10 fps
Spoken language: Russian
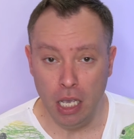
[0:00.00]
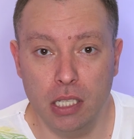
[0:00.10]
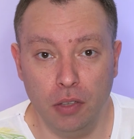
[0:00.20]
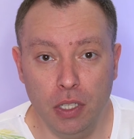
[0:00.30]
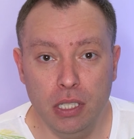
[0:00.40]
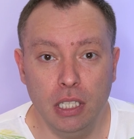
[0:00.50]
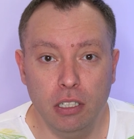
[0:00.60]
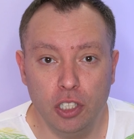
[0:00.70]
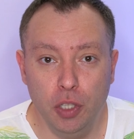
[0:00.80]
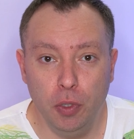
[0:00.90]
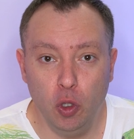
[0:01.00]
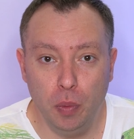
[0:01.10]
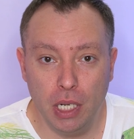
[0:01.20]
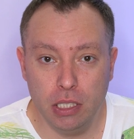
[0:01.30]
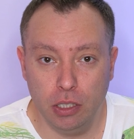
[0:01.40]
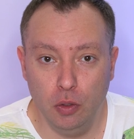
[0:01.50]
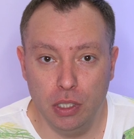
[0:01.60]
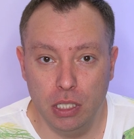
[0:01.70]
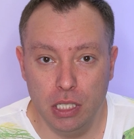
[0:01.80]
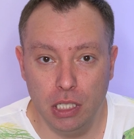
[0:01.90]
Соответственно, их должны были убрать и
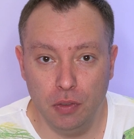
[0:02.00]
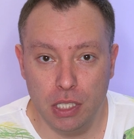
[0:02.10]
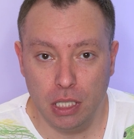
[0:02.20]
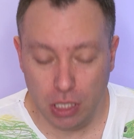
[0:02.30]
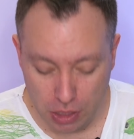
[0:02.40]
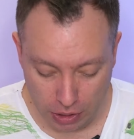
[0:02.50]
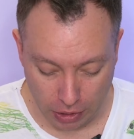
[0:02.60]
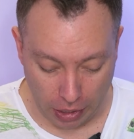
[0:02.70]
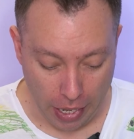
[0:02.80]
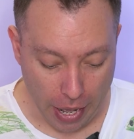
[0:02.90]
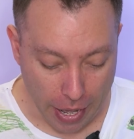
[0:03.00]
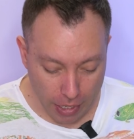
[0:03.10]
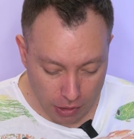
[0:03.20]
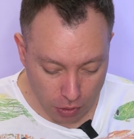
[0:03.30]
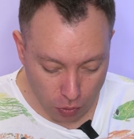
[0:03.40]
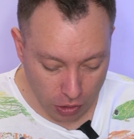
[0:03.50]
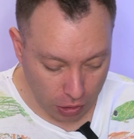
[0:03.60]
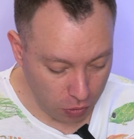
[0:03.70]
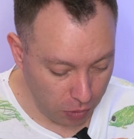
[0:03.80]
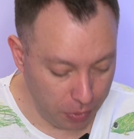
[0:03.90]
утилизировать с холодильника. Эти роллы,
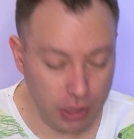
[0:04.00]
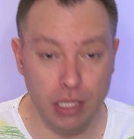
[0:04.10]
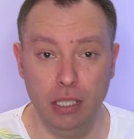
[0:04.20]
которые были